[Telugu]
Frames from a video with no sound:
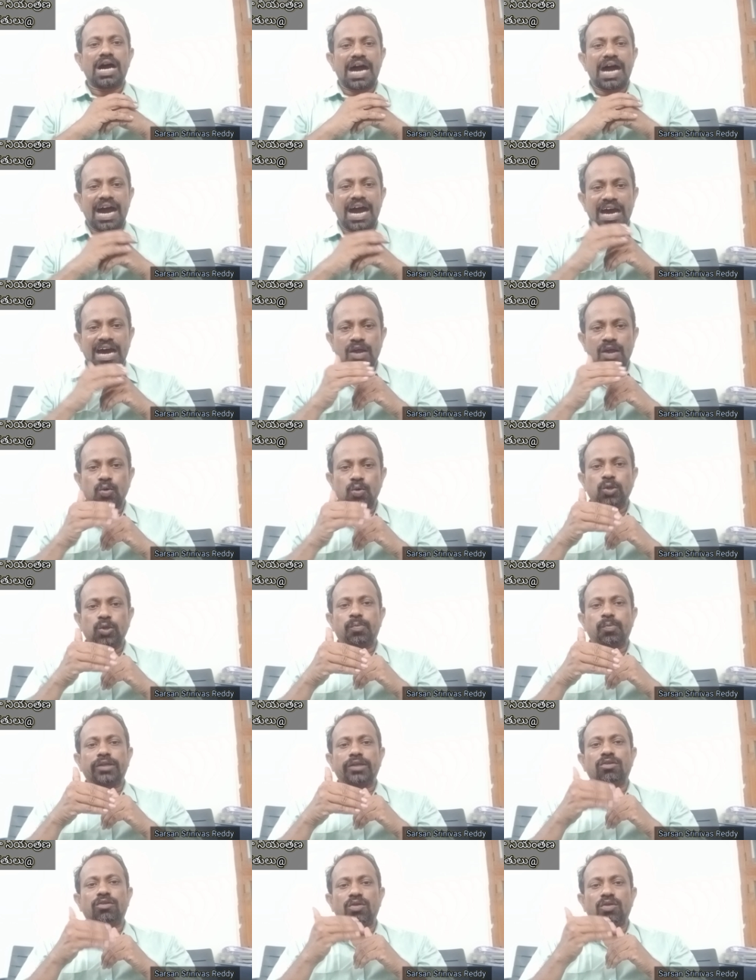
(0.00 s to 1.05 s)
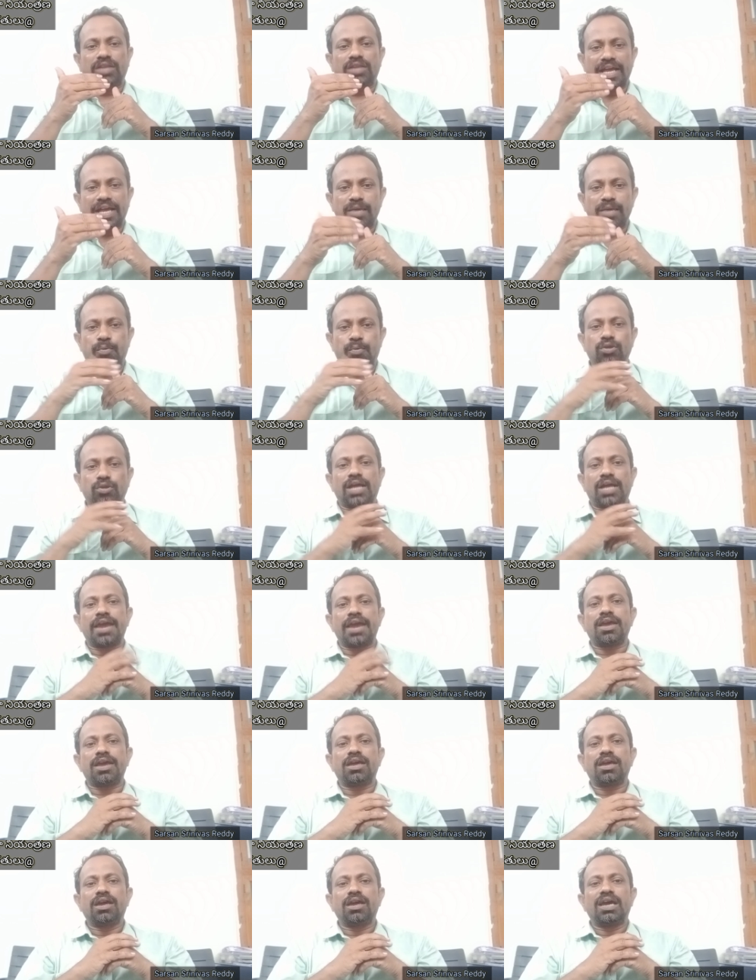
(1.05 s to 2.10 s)
ఆహార ఉత్పత్తులు
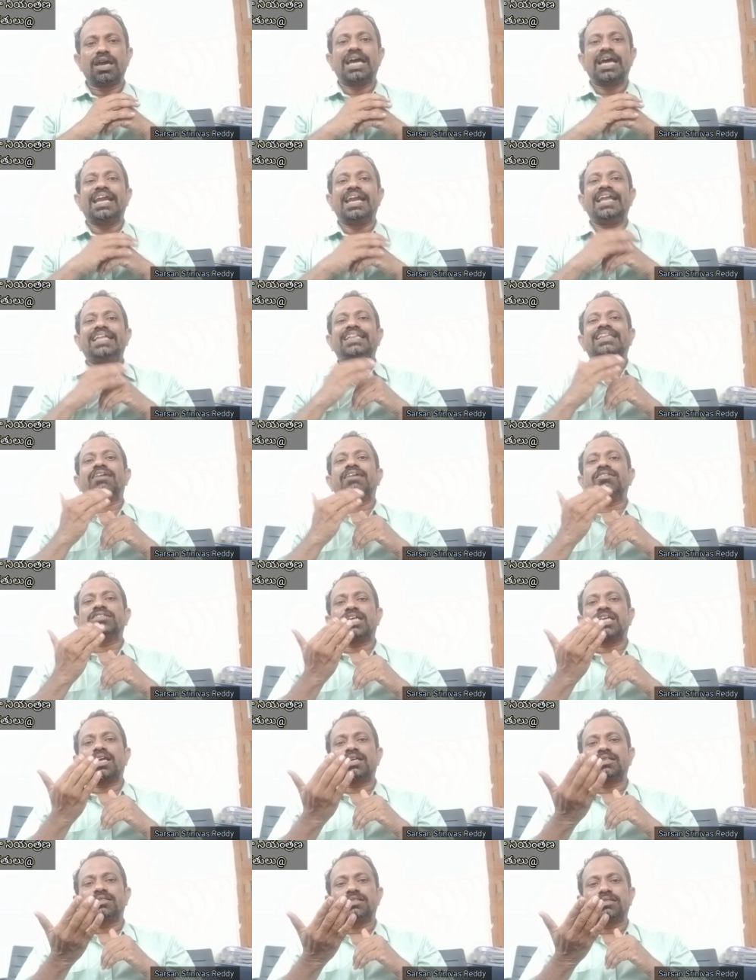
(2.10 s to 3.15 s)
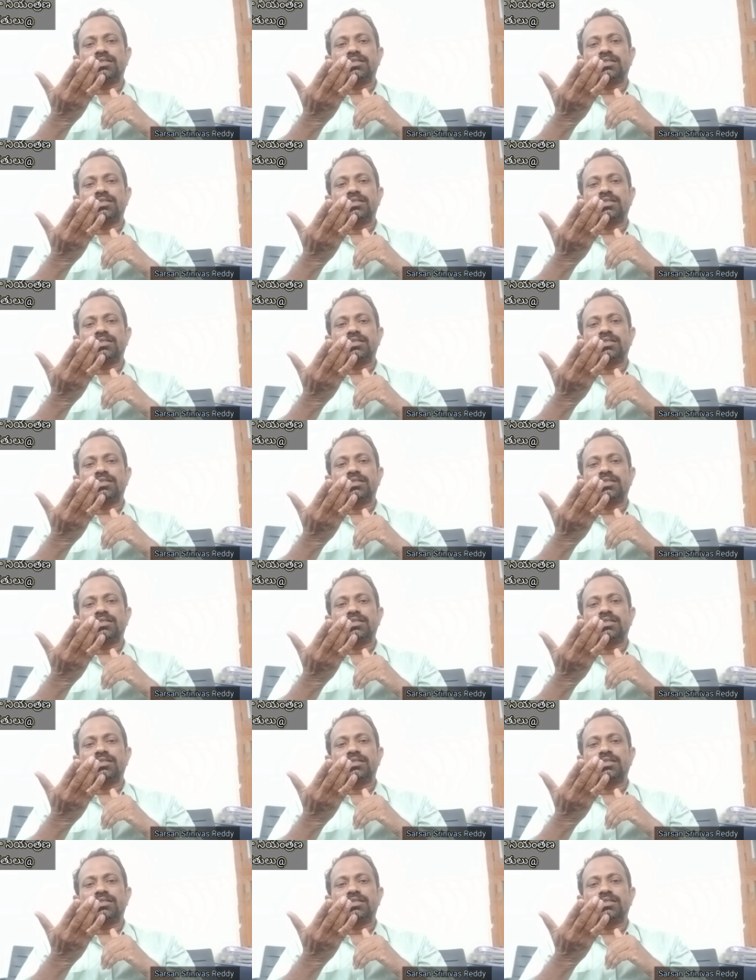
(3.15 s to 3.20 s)
తగ్గిపోతాయి నిత్యావసర